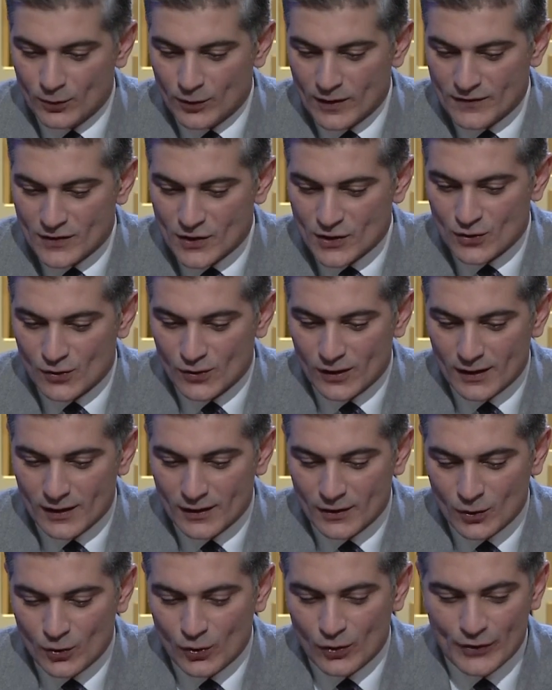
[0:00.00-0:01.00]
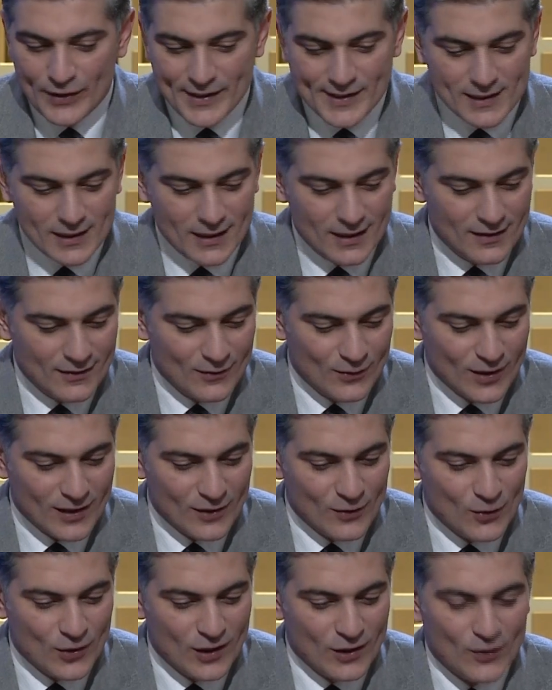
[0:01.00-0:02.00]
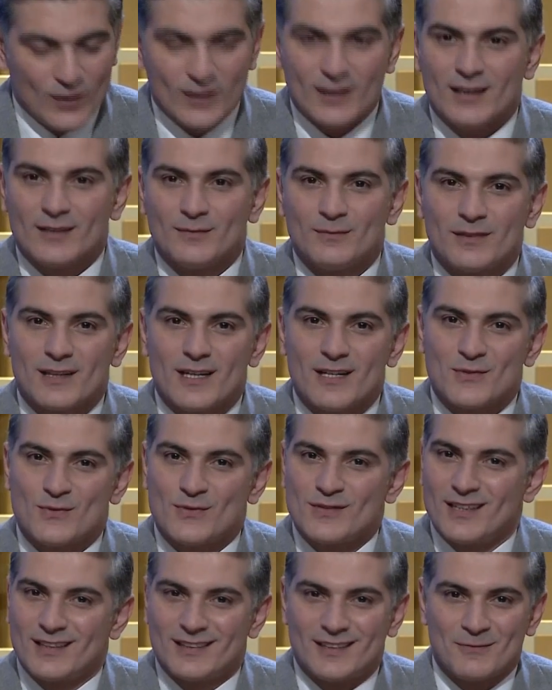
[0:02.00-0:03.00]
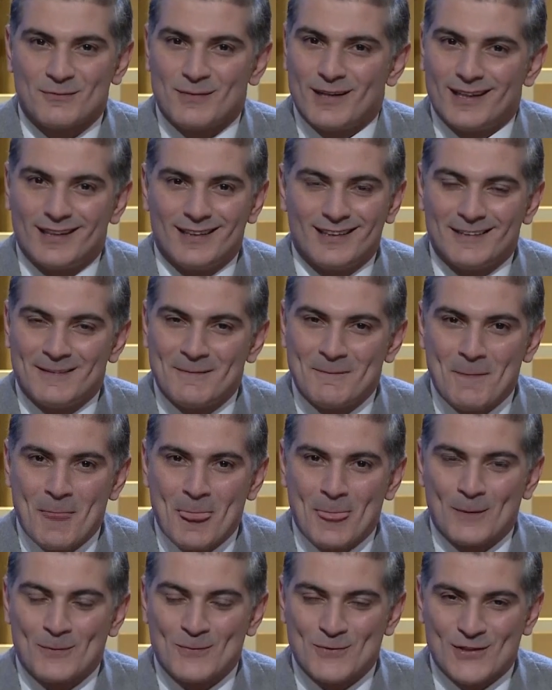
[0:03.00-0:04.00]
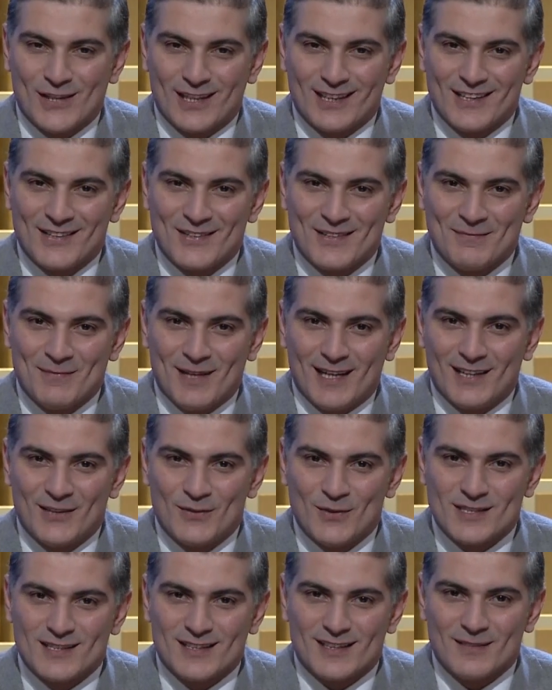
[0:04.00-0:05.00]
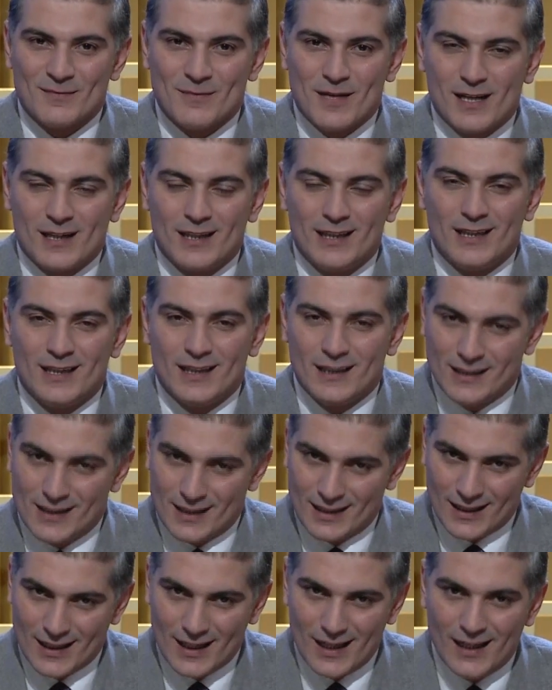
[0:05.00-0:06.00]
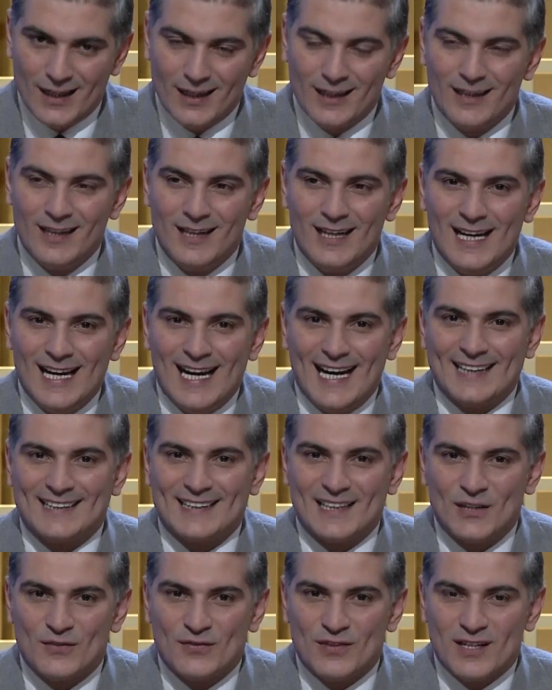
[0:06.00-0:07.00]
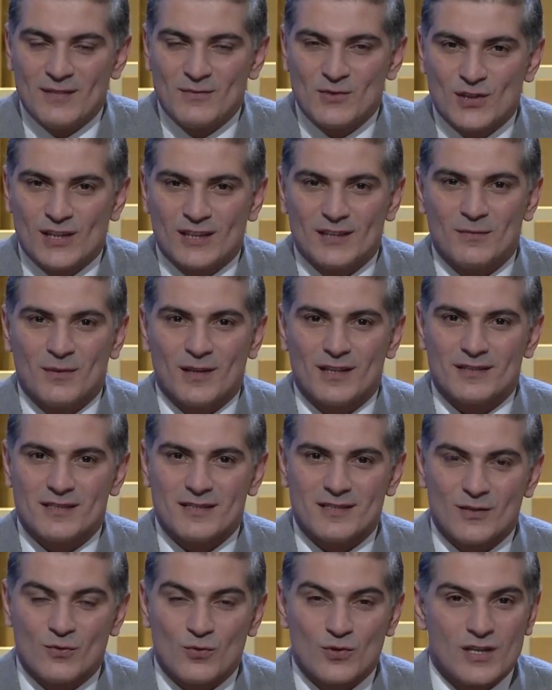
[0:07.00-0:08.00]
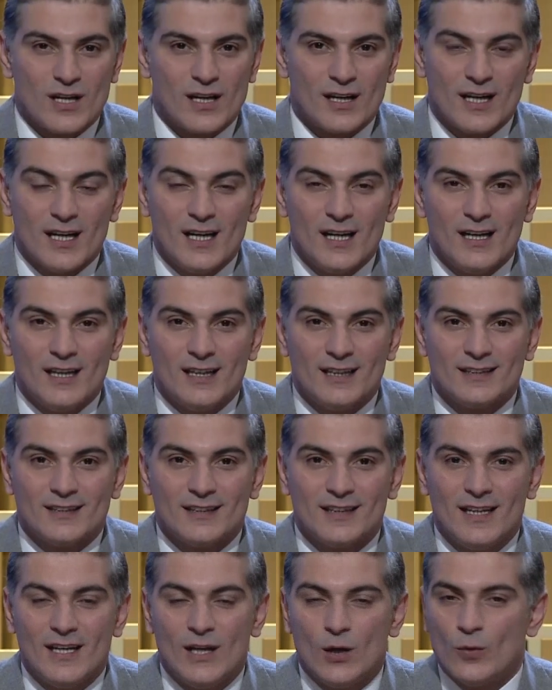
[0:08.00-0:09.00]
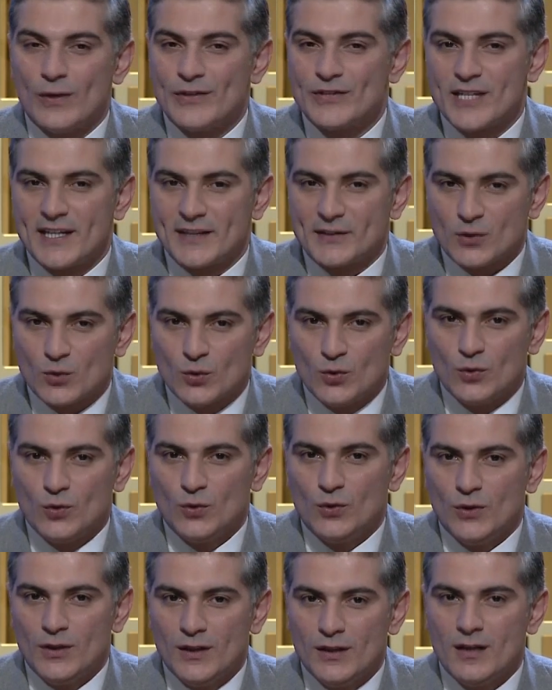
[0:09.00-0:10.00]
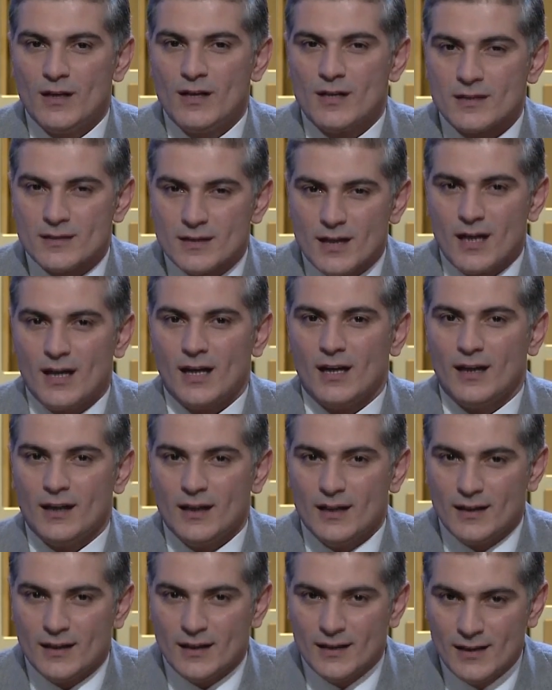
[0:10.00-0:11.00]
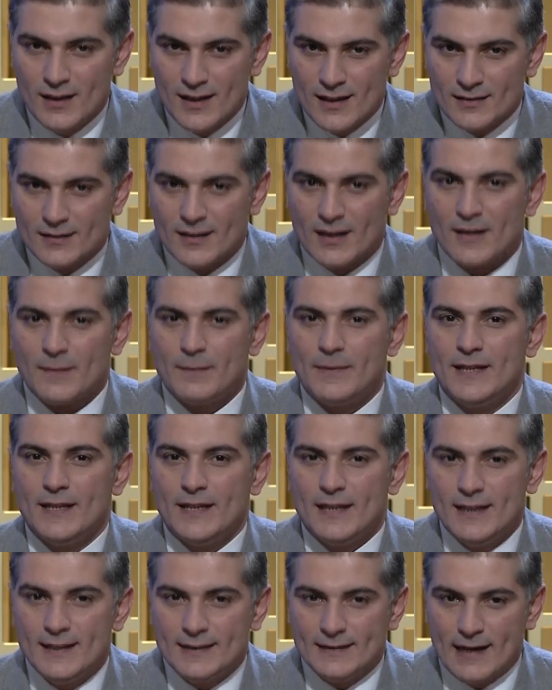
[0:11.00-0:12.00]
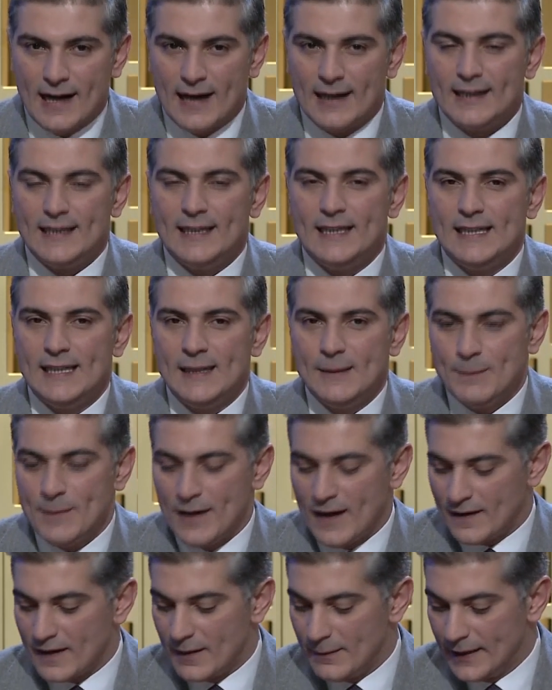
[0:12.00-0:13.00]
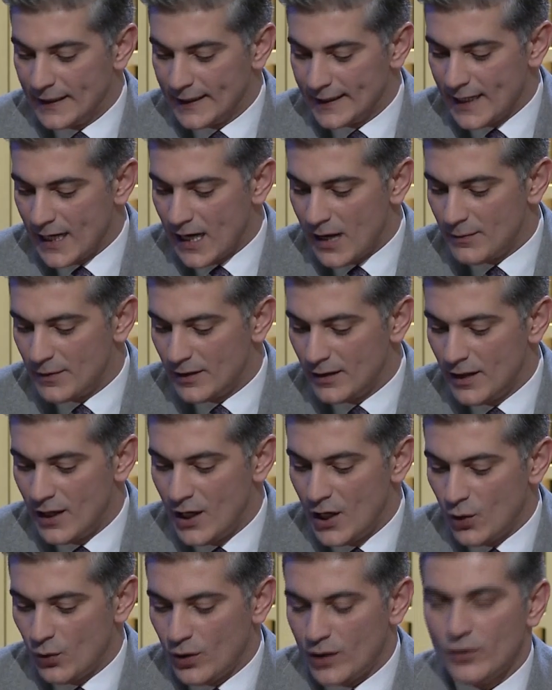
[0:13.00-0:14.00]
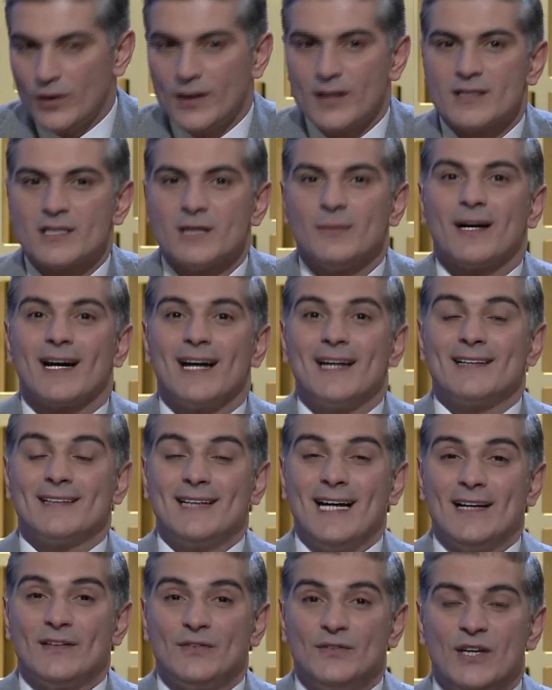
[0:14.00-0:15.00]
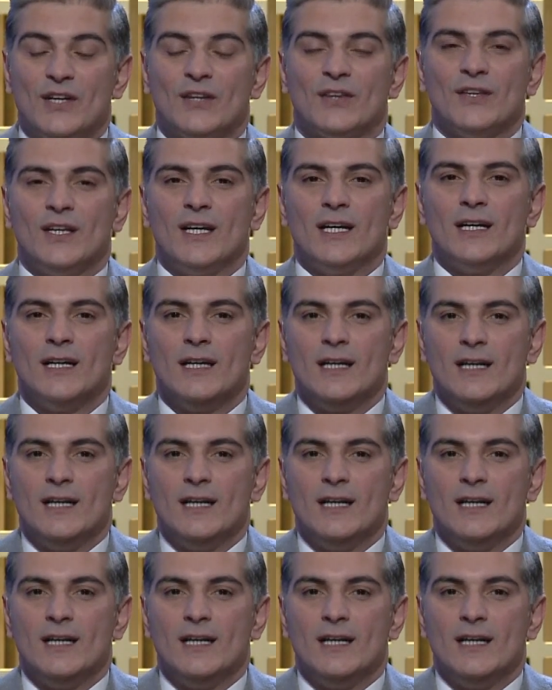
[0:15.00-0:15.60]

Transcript: ونفس السؤال الكل نسال والله كله وقع براس وزاره الماليه وان ان شاء الله معالي وزير الماليه لنا لقاء حتى نفهم ايش قد مخصص الوزارات وين جايه تروح صحه تربيه تعليم هذا بالكامل ولو احنا سبق ان تحدثنا